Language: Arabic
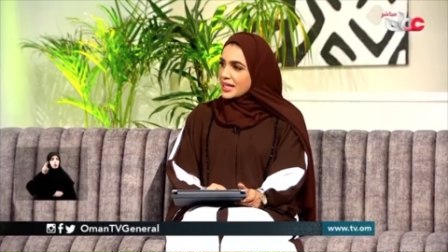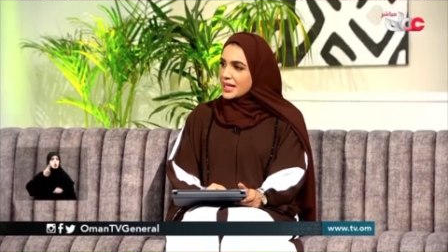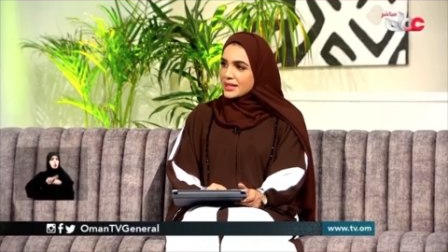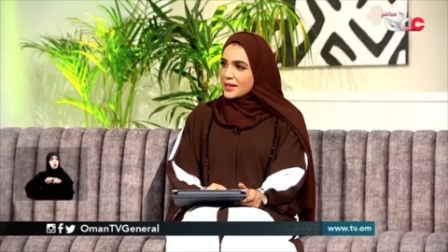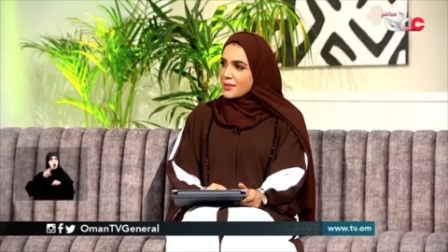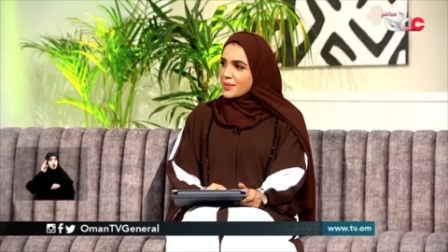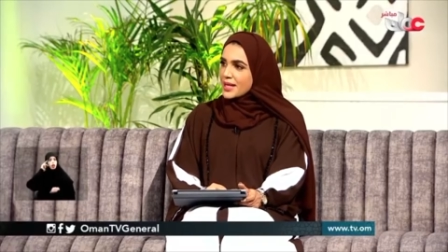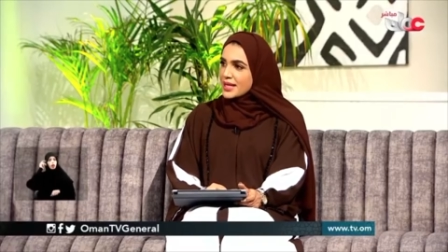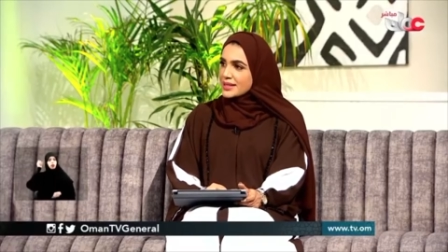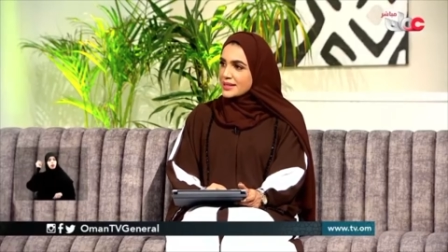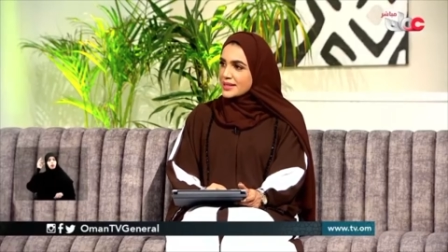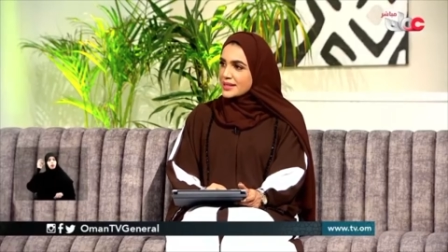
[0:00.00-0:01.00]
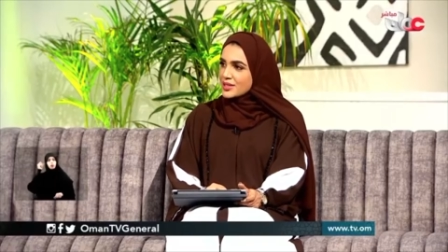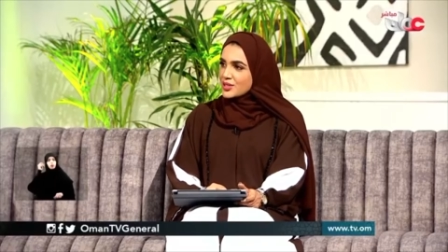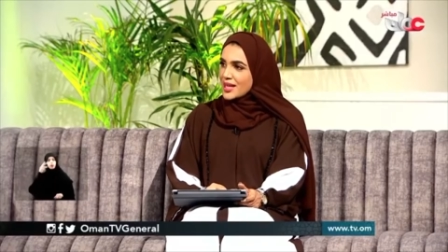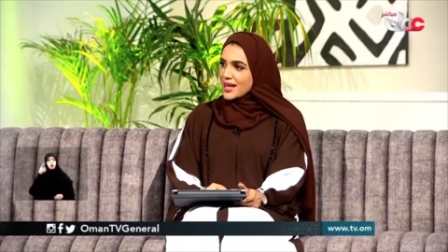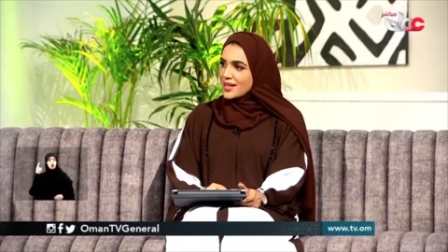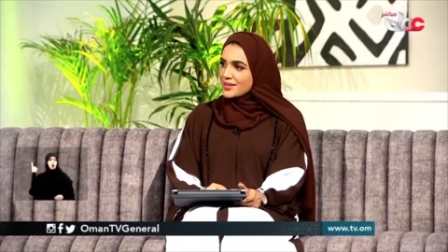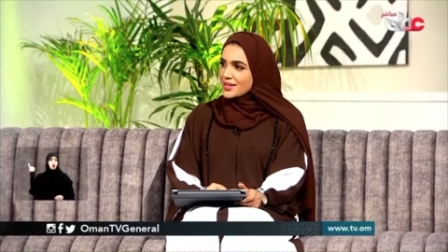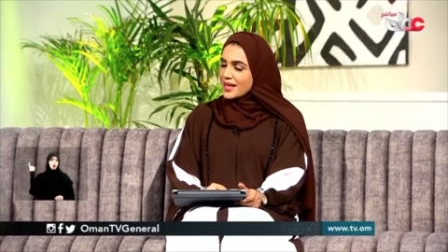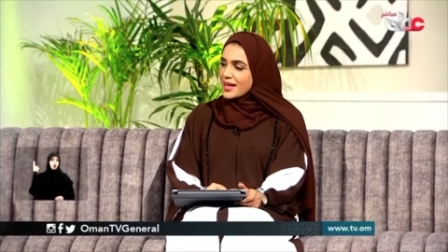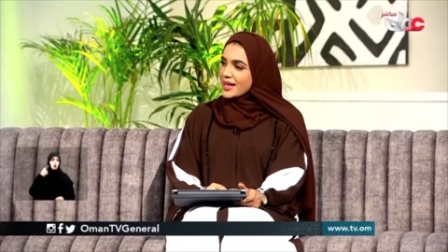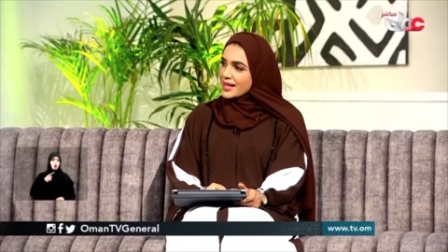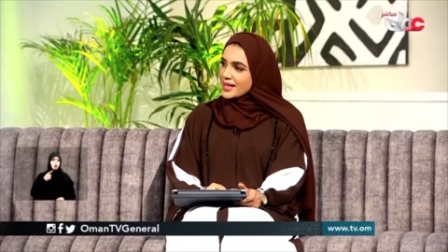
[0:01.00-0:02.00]
خطابات جلالته
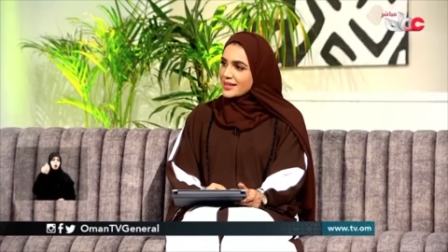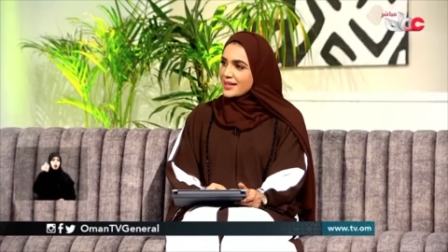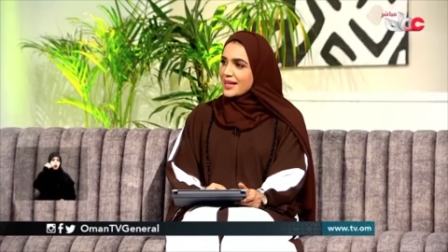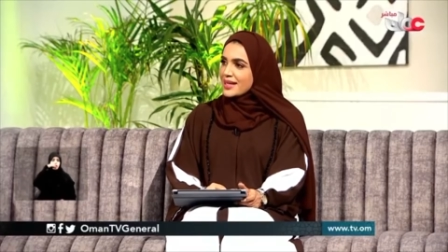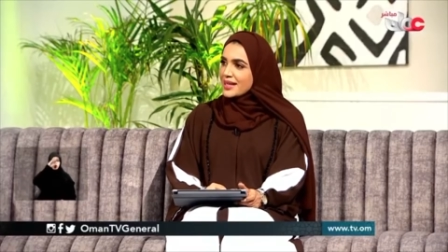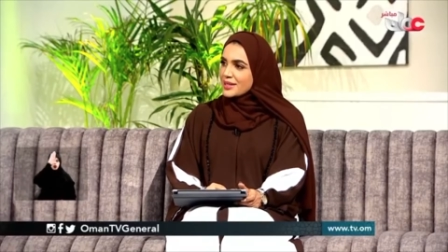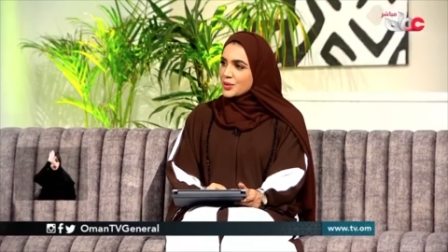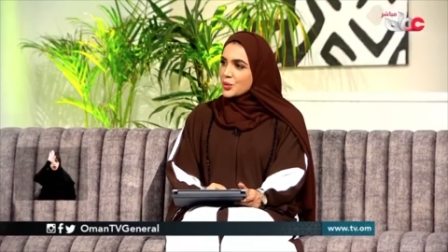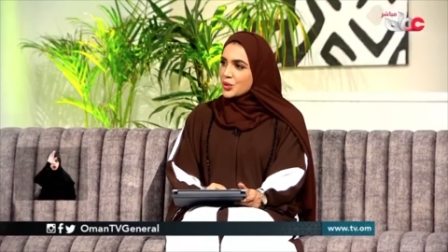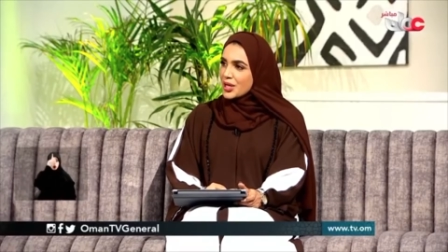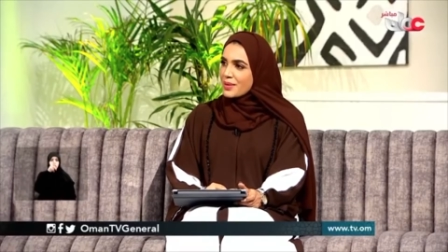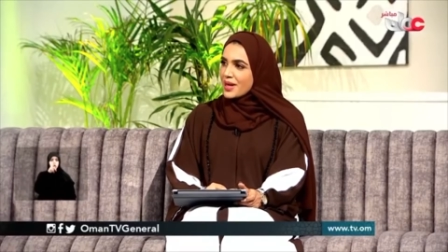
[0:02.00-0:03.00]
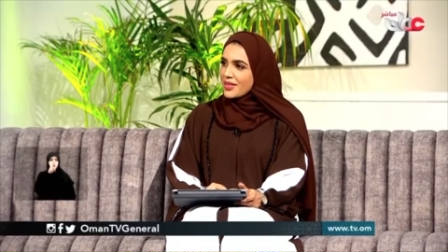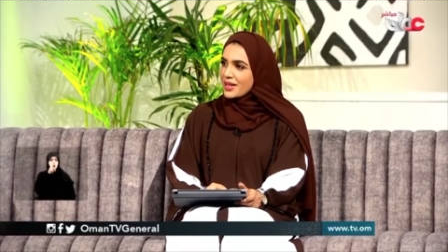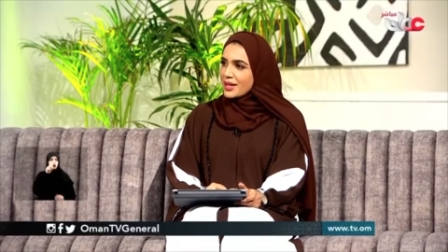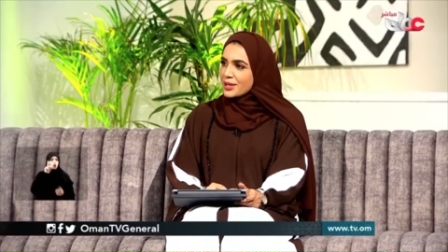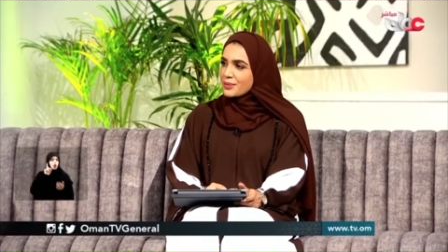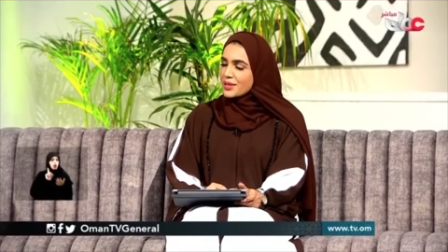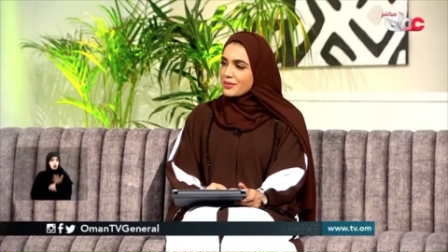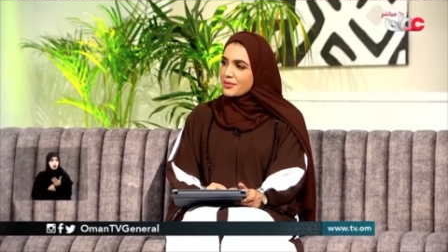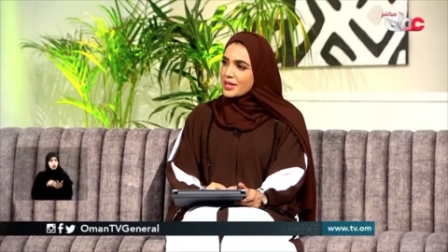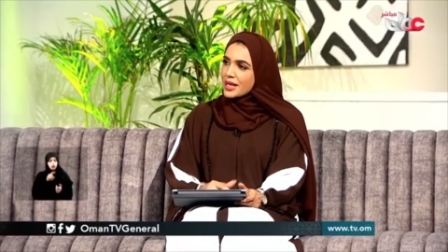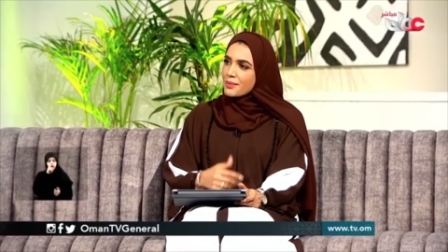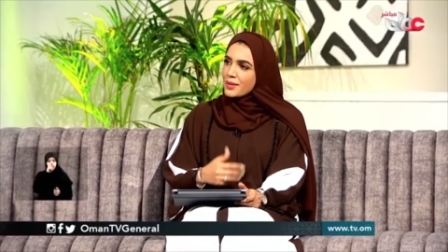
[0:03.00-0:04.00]
أكد على دور البحث العلمي
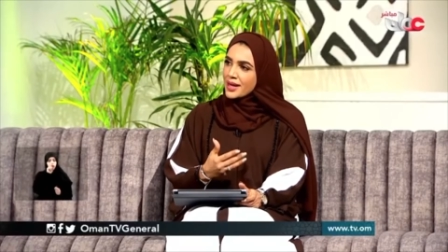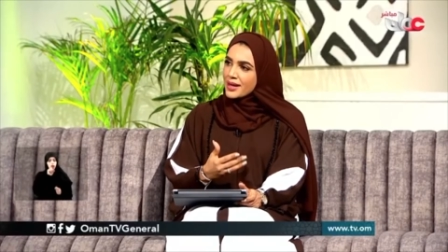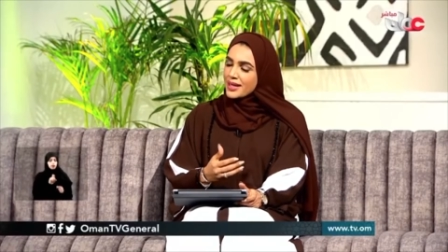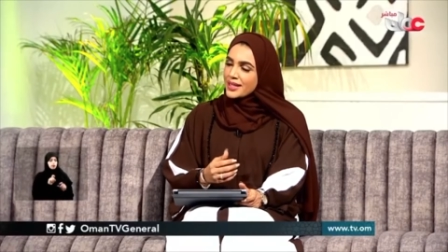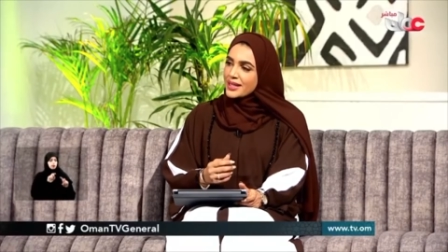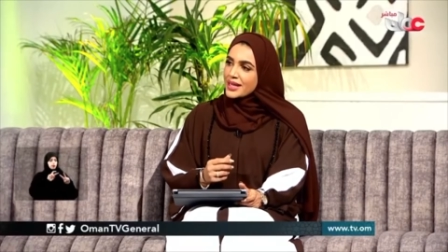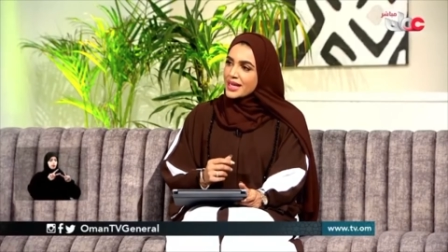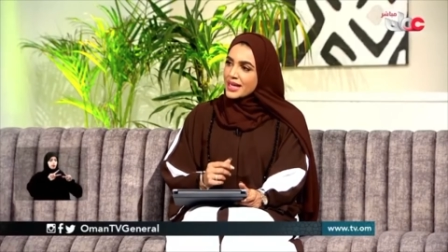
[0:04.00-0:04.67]
في المراحل